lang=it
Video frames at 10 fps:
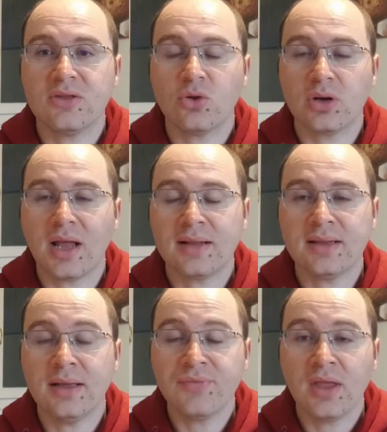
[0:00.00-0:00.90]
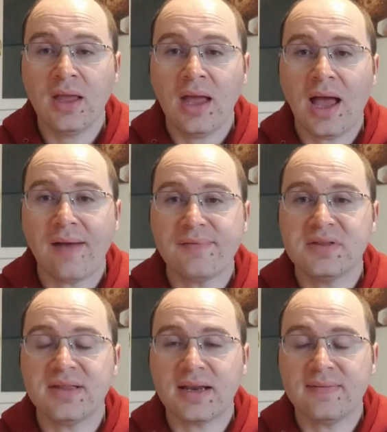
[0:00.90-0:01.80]
giornate a
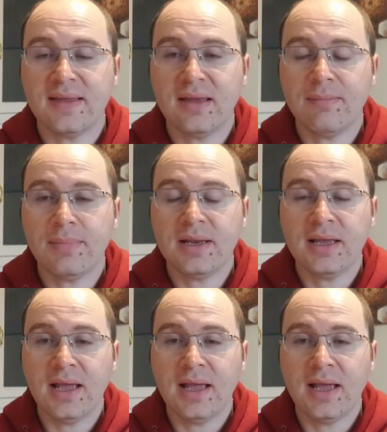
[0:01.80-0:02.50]
visitare i templi,